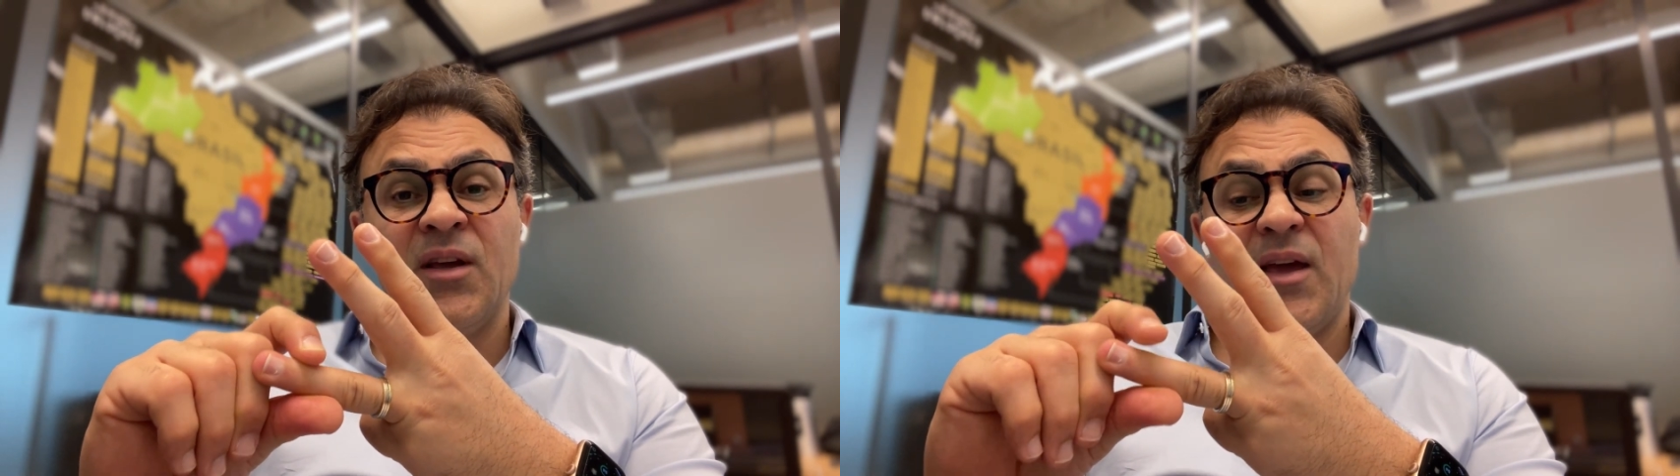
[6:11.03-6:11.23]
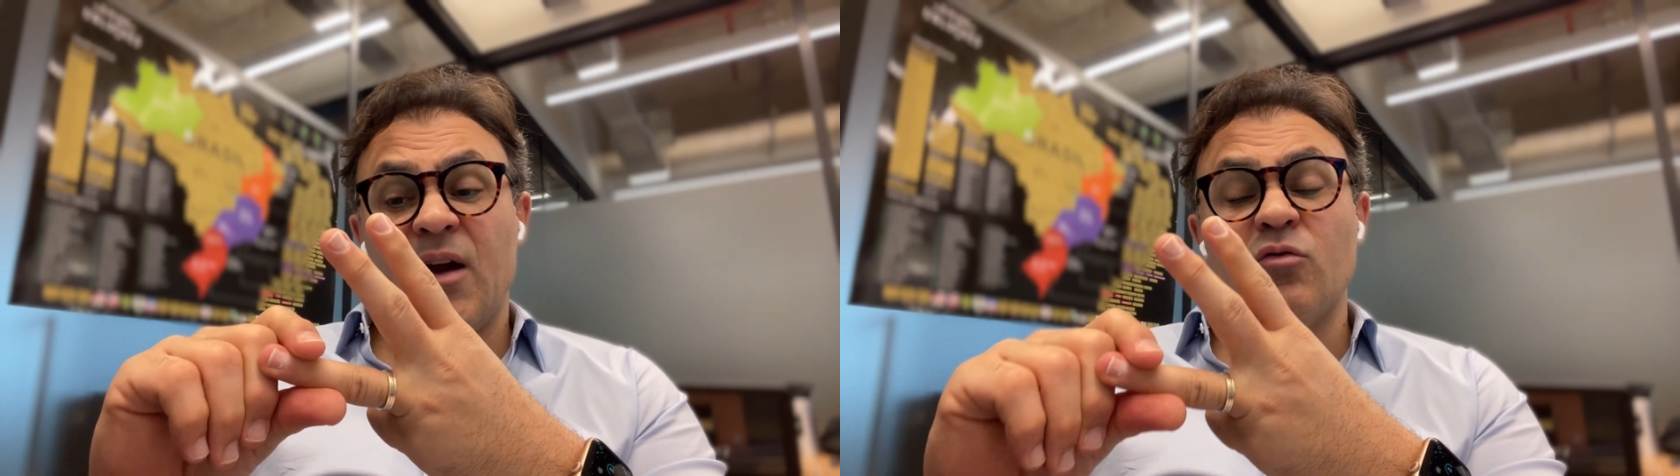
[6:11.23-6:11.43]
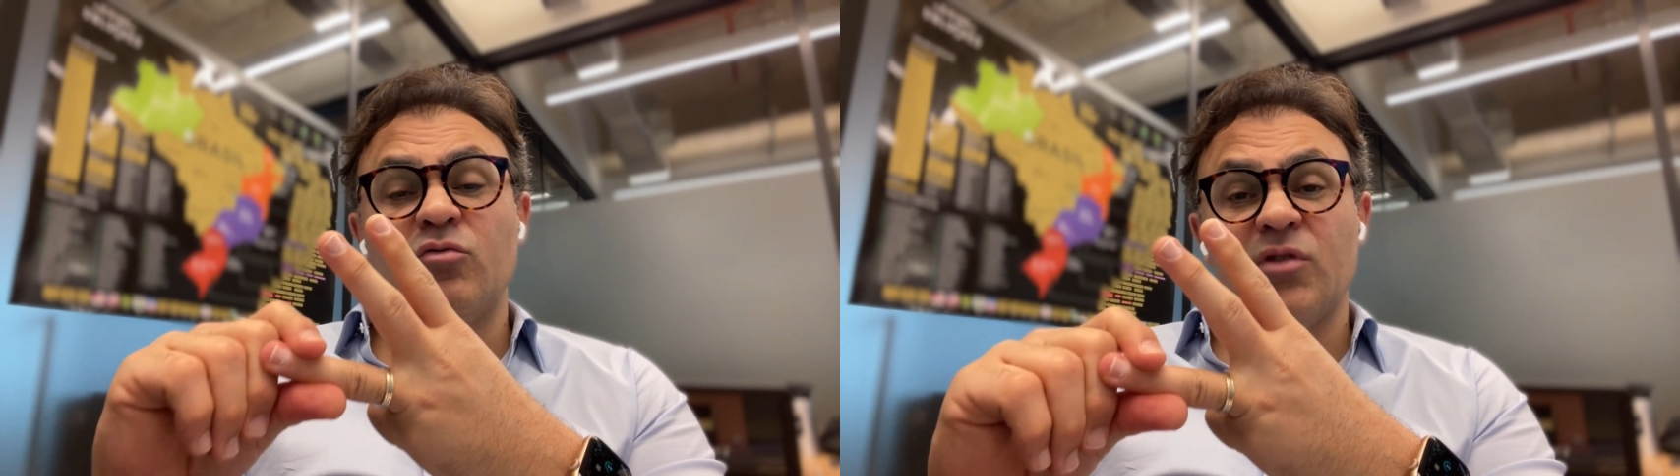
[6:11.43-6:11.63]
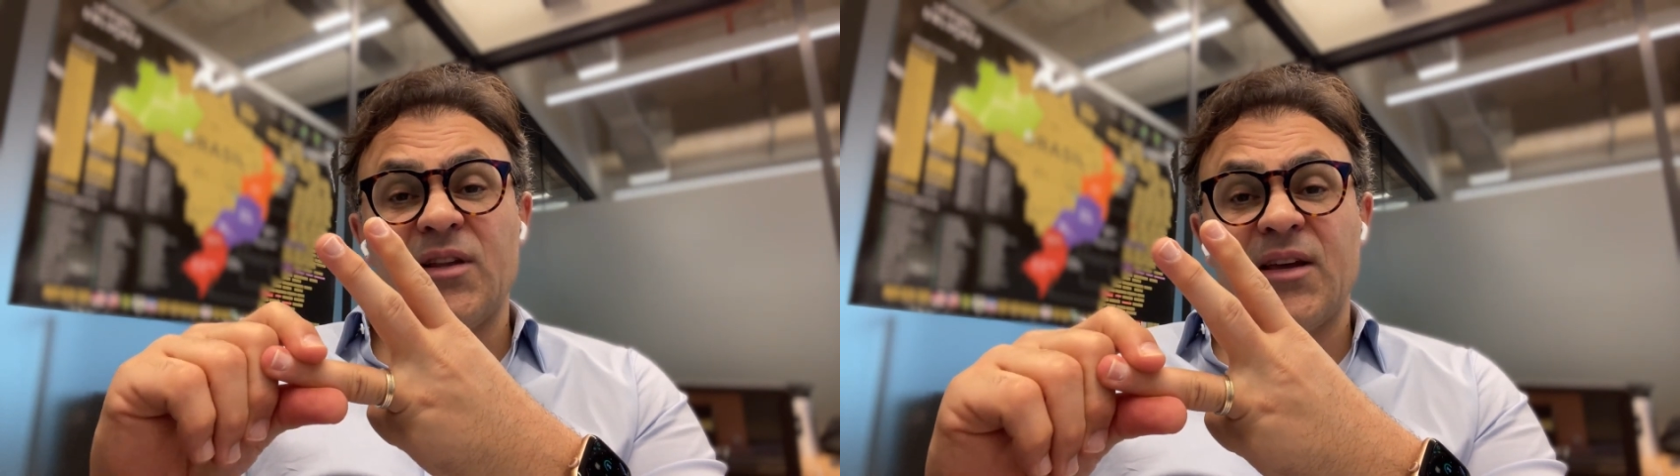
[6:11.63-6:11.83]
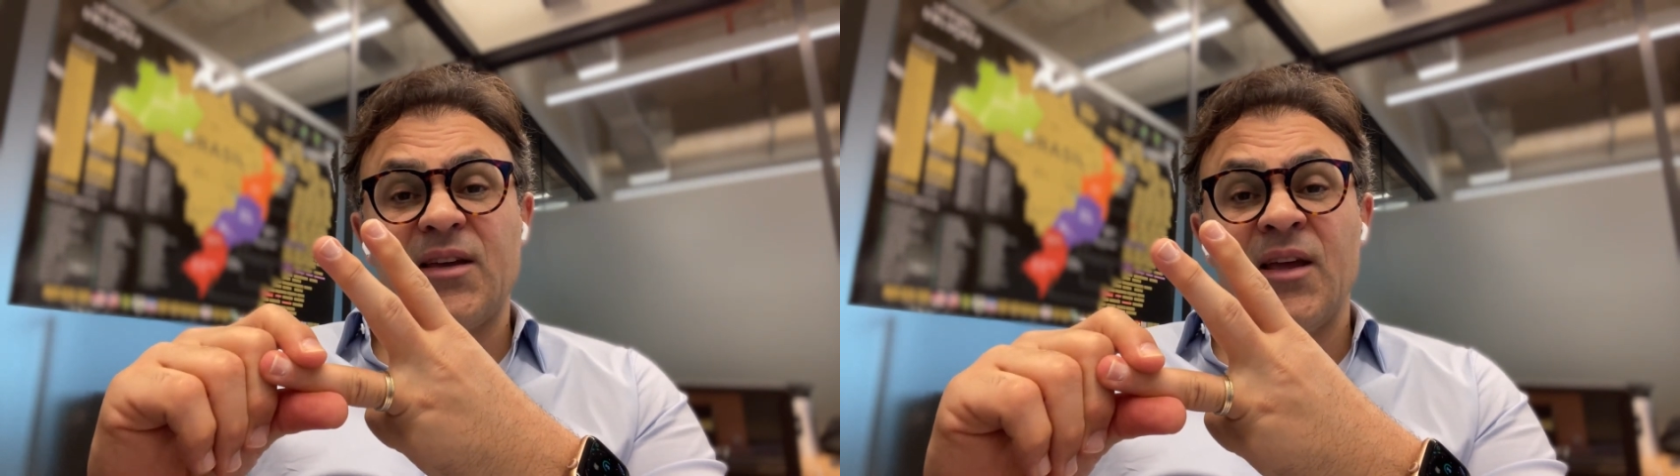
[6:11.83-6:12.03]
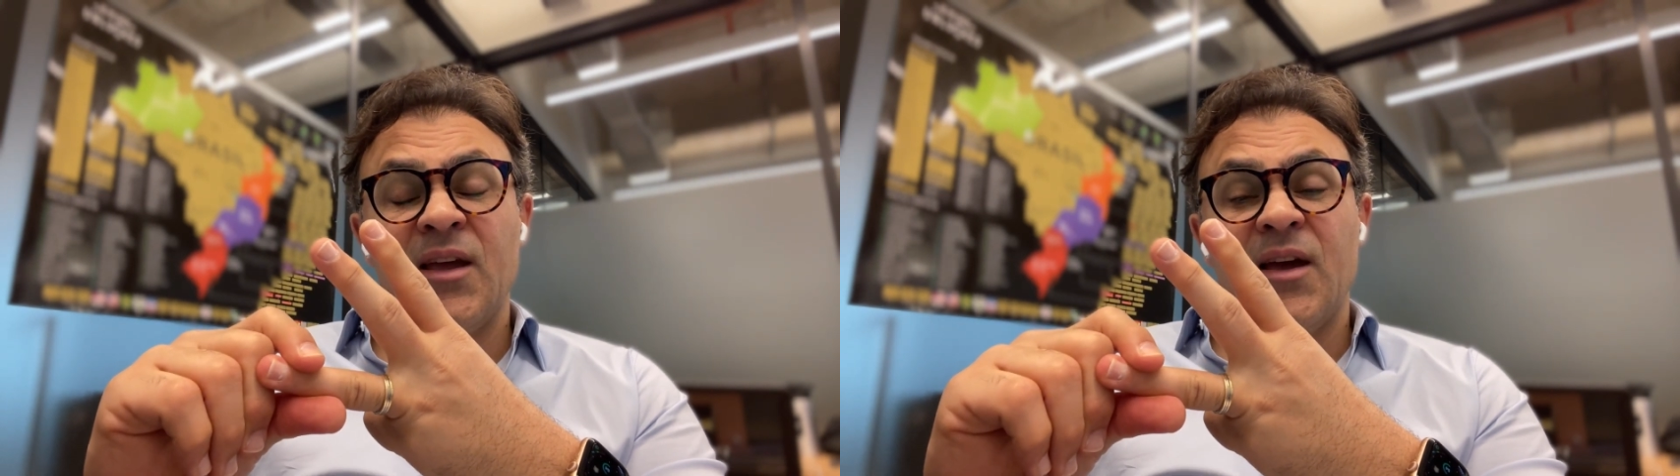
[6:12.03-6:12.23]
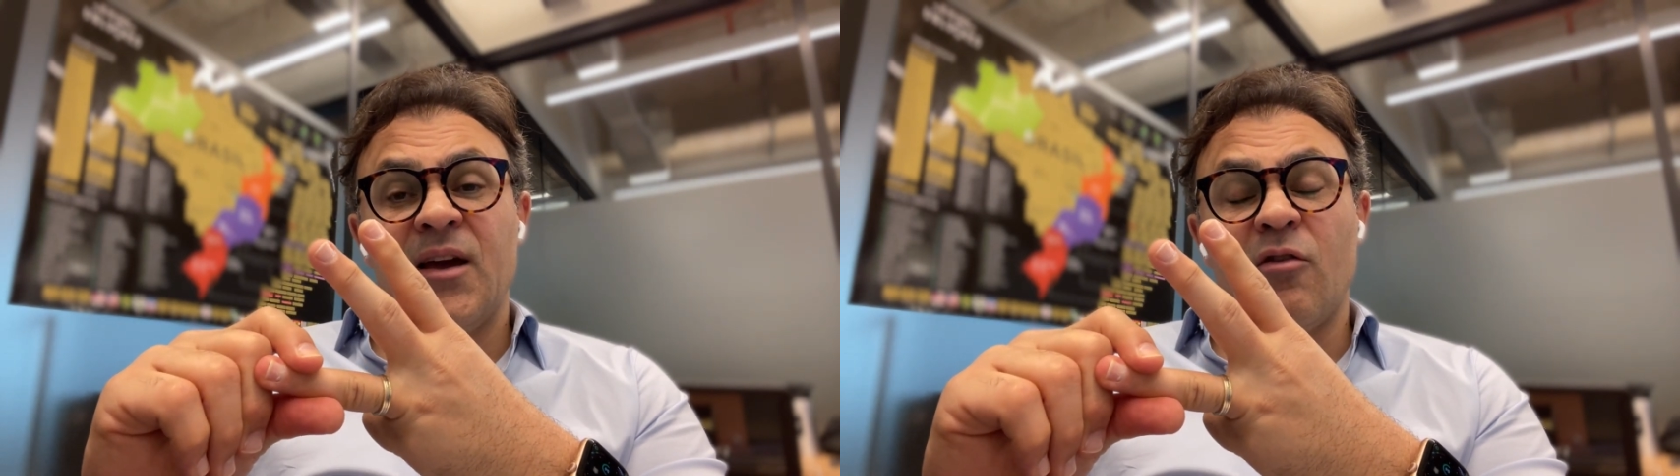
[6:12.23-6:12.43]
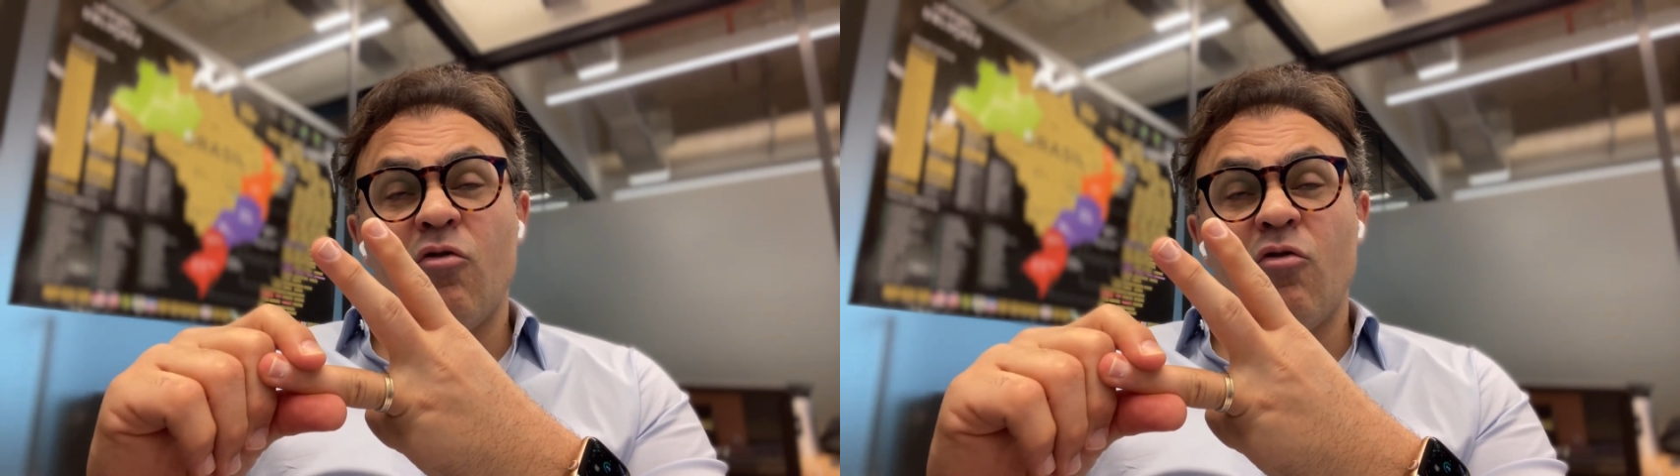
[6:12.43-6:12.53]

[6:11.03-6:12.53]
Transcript: É a cultura, da, é,